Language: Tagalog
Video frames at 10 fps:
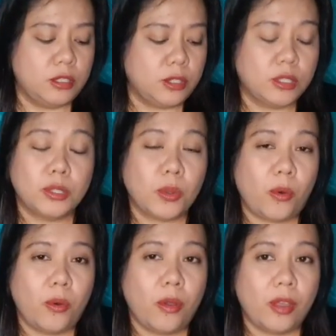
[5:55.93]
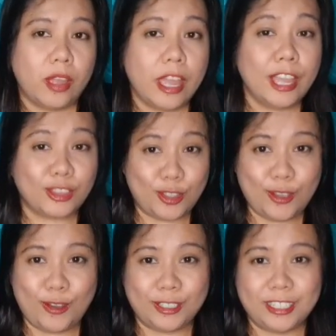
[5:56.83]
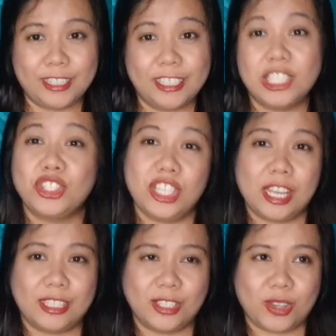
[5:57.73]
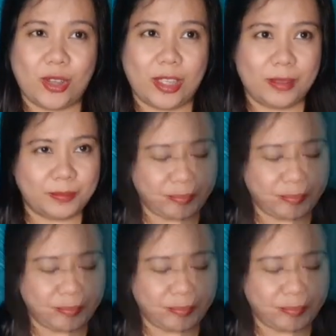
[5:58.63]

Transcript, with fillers: So, eto yon si Chicken Joy.